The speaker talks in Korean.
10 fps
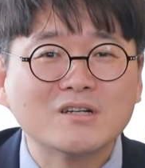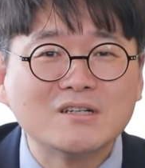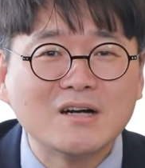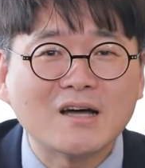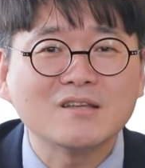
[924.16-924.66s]

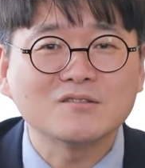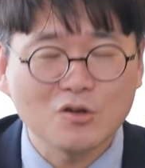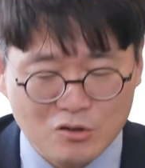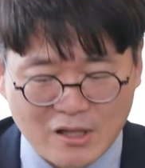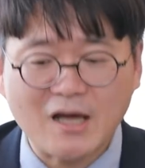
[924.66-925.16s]
그
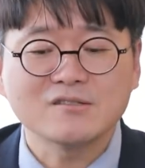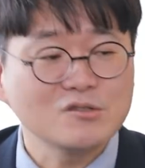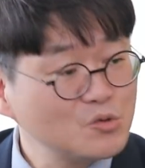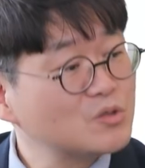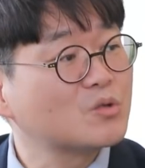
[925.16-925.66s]
안에서 다
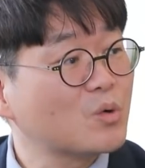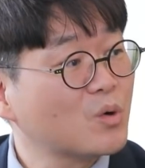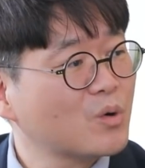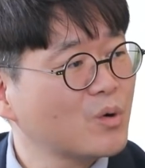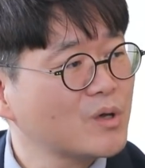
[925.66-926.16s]
쓸 수
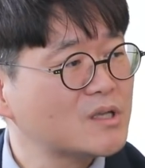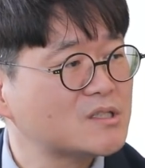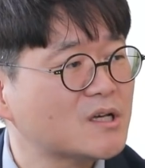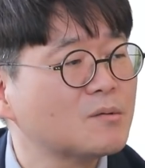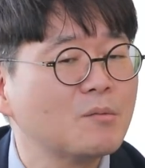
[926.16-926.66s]
있도록
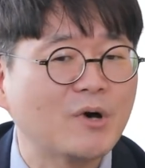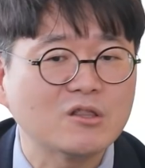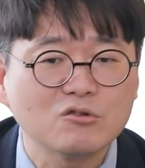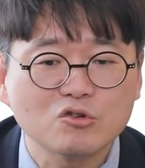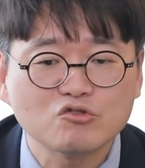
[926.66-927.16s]
이제
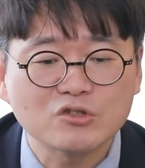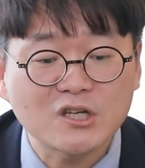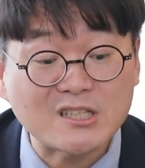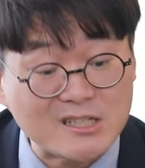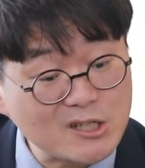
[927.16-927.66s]
만들어주는
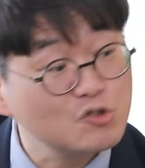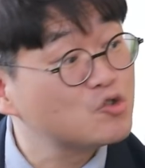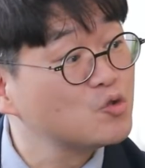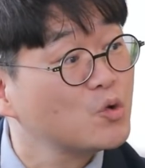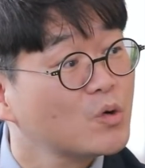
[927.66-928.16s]
게 제일
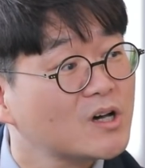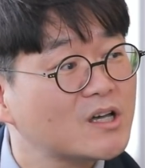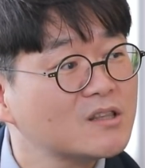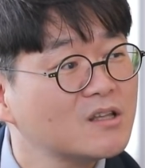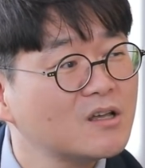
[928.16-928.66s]

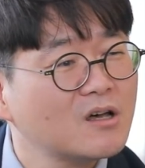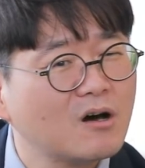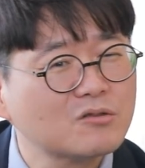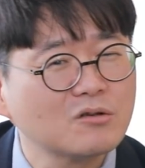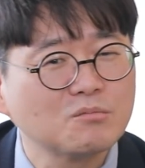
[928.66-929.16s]
중요한
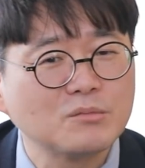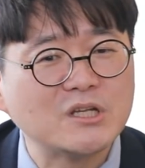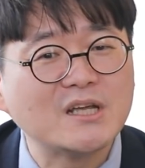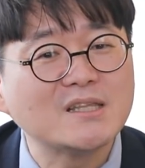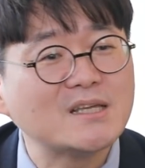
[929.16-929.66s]
어떤
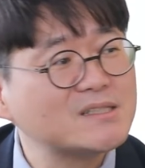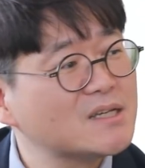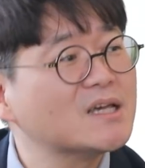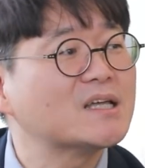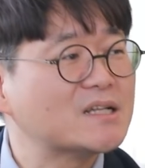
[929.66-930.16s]
미래의
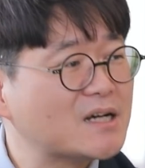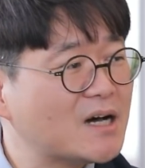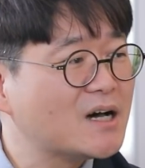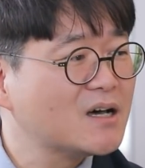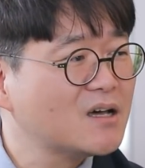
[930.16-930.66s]
대책이
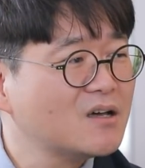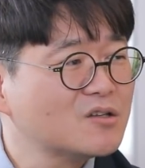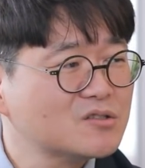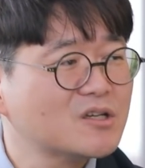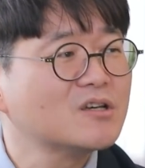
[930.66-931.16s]
아닐까.
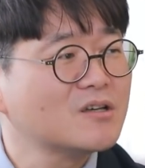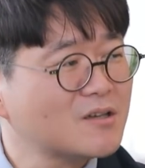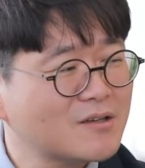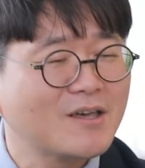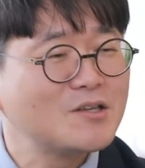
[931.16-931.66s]
오케이.
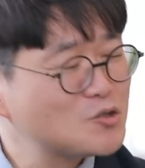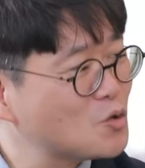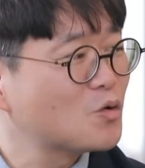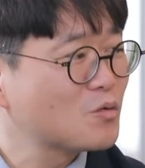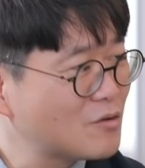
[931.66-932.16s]
제
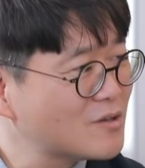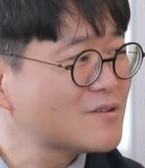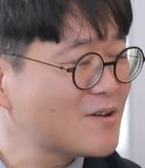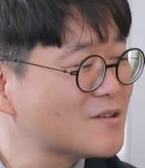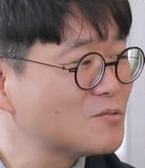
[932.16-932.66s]
개인적으로 그렇게
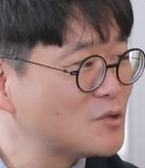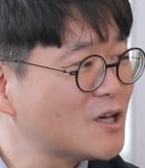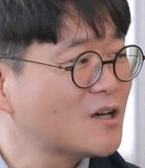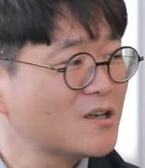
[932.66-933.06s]
생각이 듭니다. 네.